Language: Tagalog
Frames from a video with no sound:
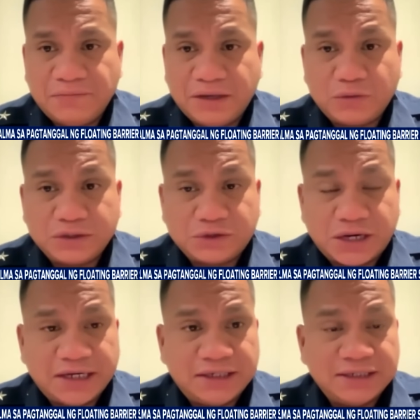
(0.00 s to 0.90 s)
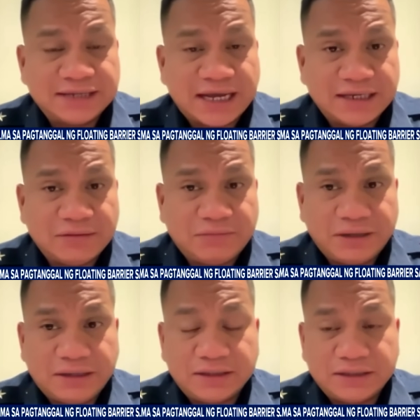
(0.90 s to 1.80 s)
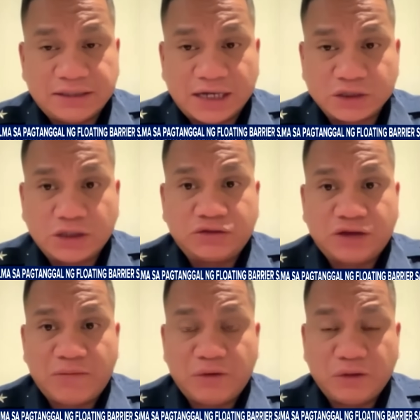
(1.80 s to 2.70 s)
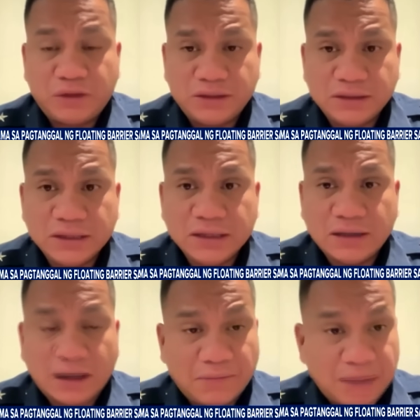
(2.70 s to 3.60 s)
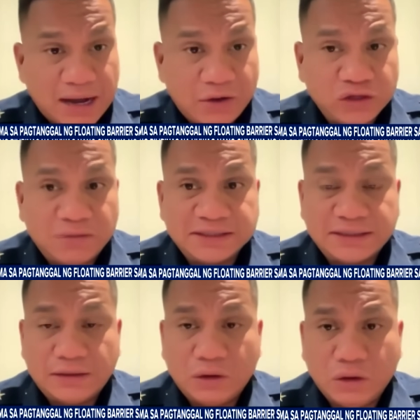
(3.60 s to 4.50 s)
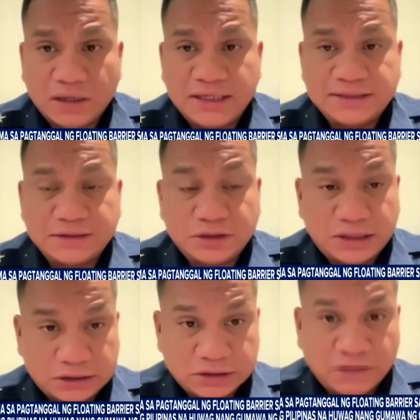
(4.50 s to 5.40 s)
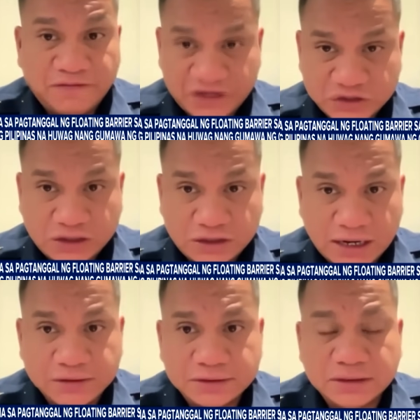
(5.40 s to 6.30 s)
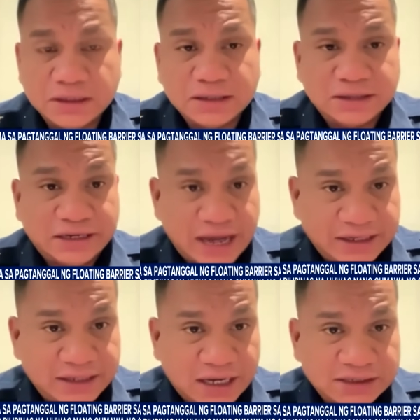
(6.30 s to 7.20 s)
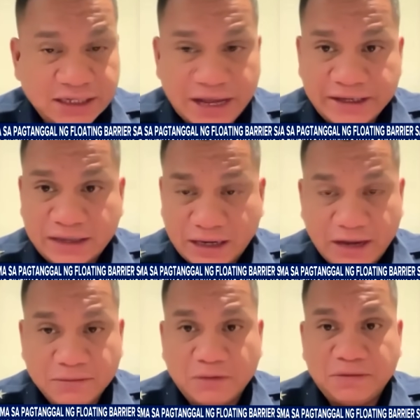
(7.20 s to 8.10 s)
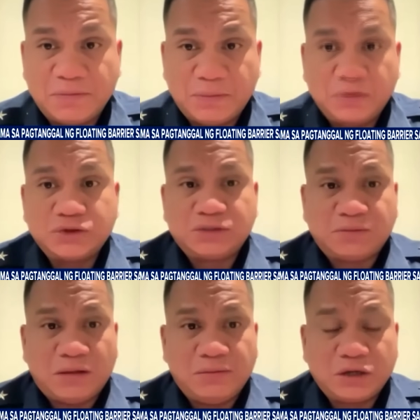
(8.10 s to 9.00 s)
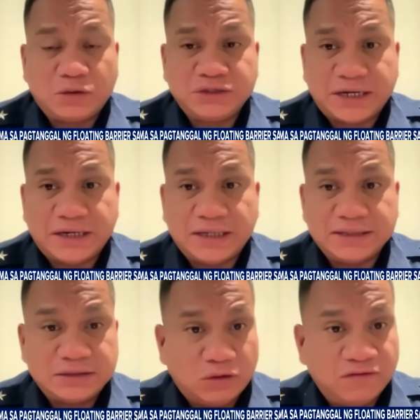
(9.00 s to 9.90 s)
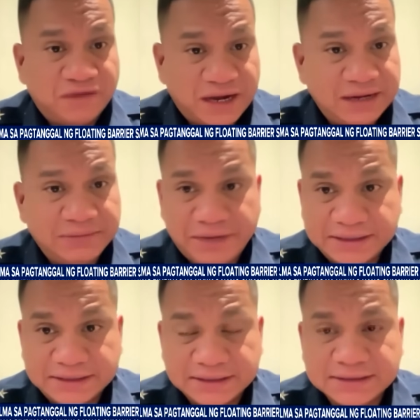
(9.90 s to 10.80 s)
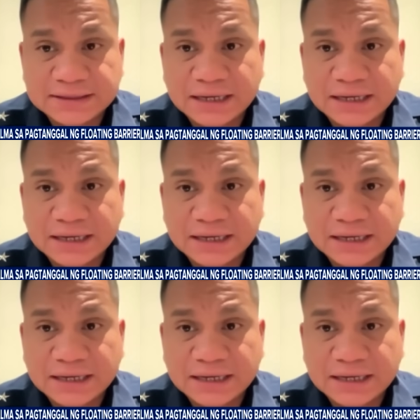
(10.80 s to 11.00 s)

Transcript: It was already decided by the International Tribunal. Uh, Baho de Masinloc is a traditional fishing ground. The nine-dash line claim of the People's Republic of China has no valid basis